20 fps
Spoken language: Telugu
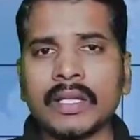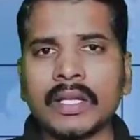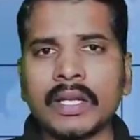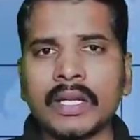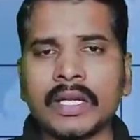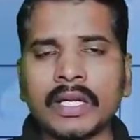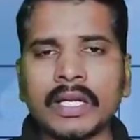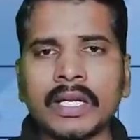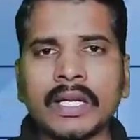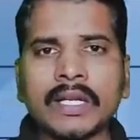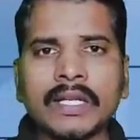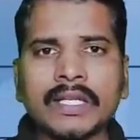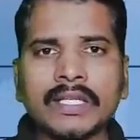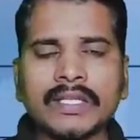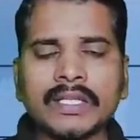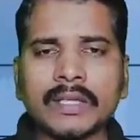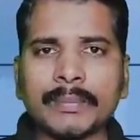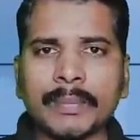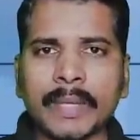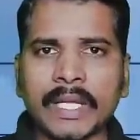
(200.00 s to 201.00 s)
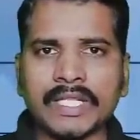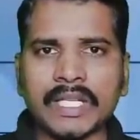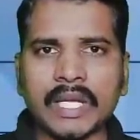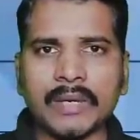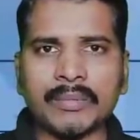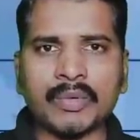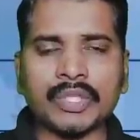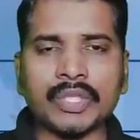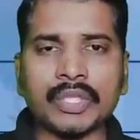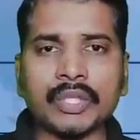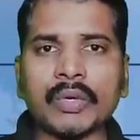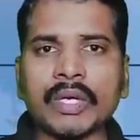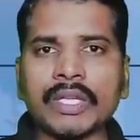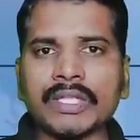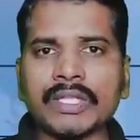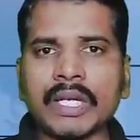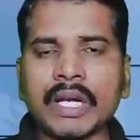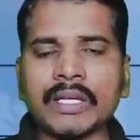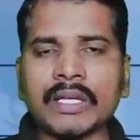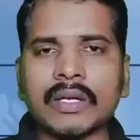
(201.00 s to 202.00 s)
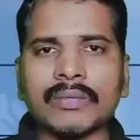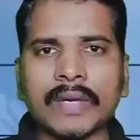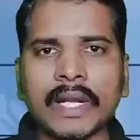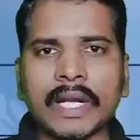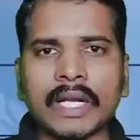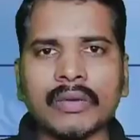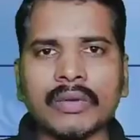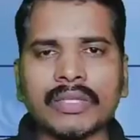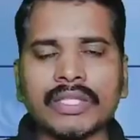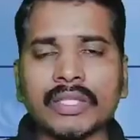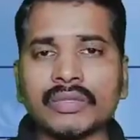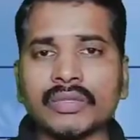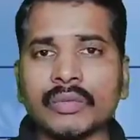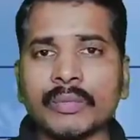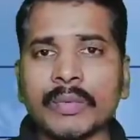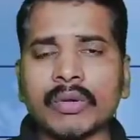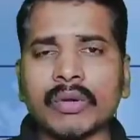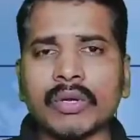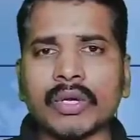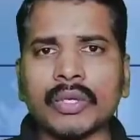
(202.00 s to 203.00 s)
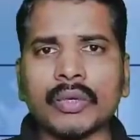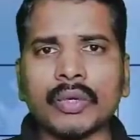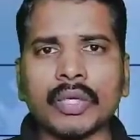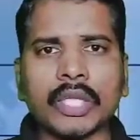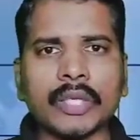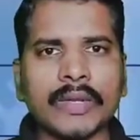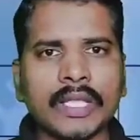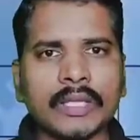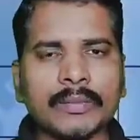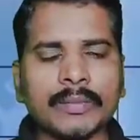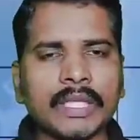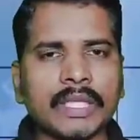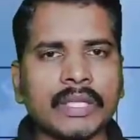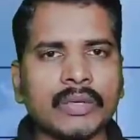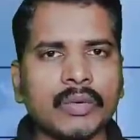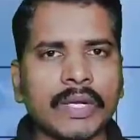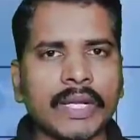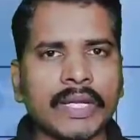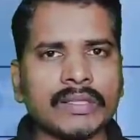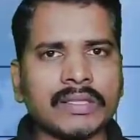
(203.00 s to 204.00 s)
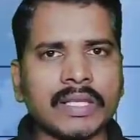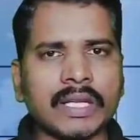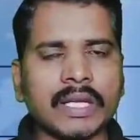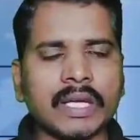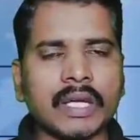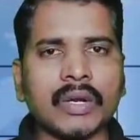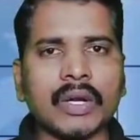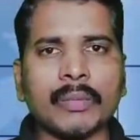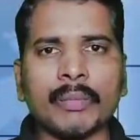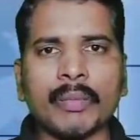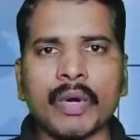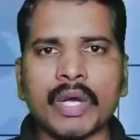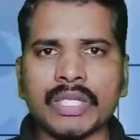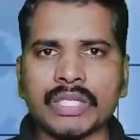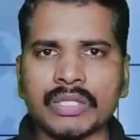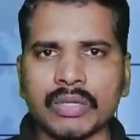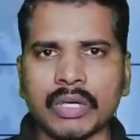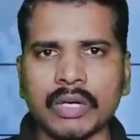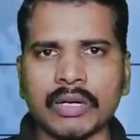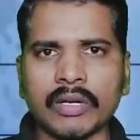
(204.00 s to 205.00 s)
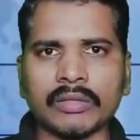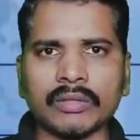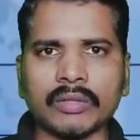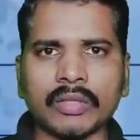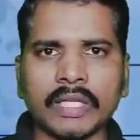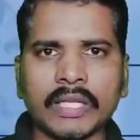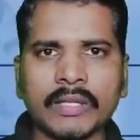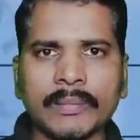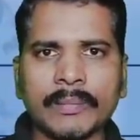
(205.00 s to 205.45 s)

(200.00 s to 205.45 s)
ఇటలీ నుంచి పంజాబ్కి వచ్చిన ఒక చార్టర్డ్ ఫ్లైట్లో వచ్చిన సుమారు ఒక నూట ఇరవై మందికి ఒకేసారి కరోనా పాజిటివ్ రావడంతో